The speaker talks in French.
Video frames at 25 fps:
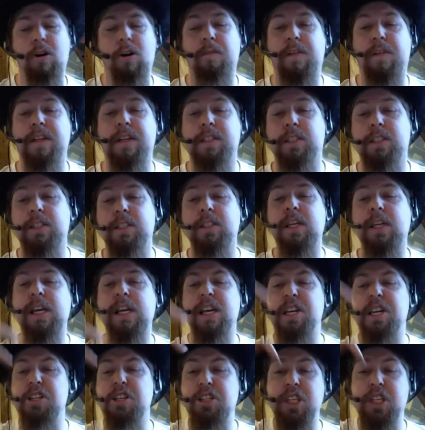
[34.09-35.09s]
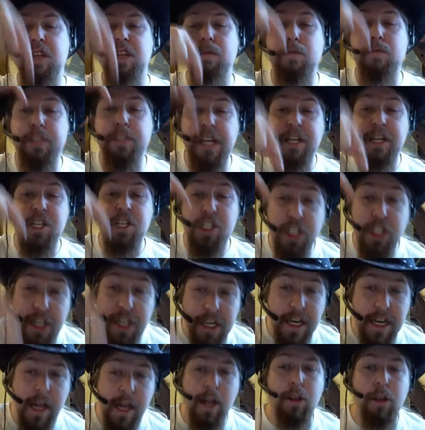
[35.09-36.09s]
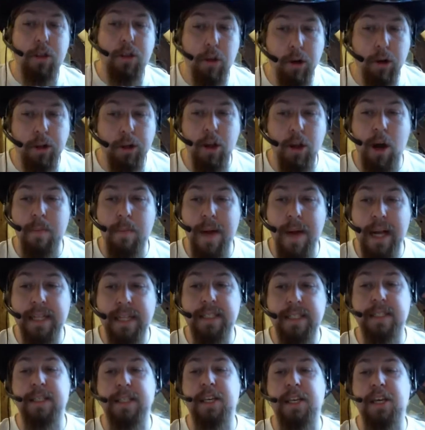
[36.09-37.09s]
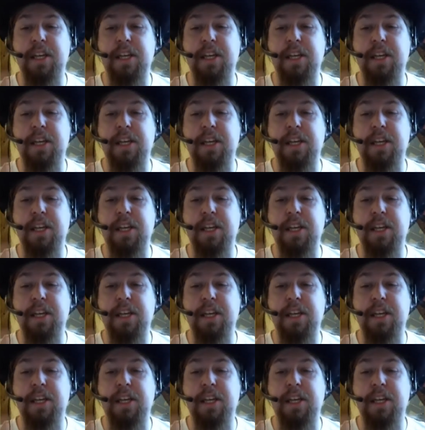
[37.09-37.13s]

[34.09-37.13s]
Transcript: Enfin si, ici vous êtes chez Docteur Max,